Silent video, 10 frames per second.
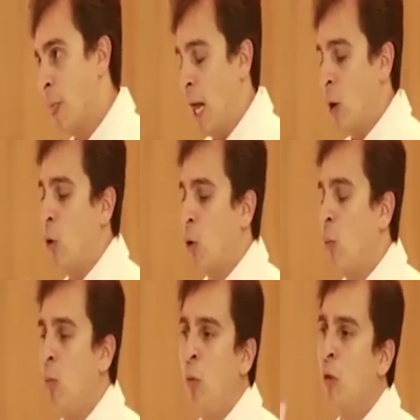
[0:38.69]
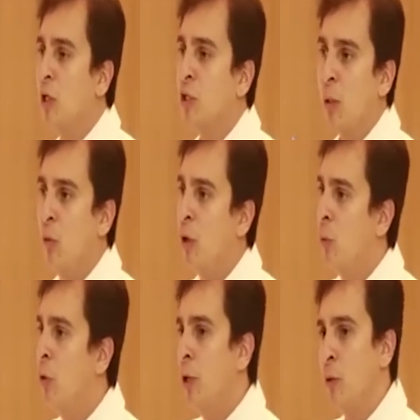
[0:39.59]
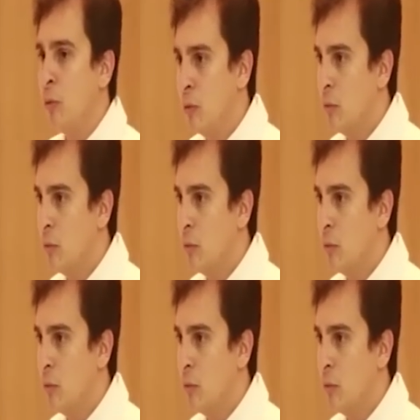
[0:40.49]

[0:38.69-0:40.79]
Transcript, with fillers: Agora, o bulbo que já morreu, morreu.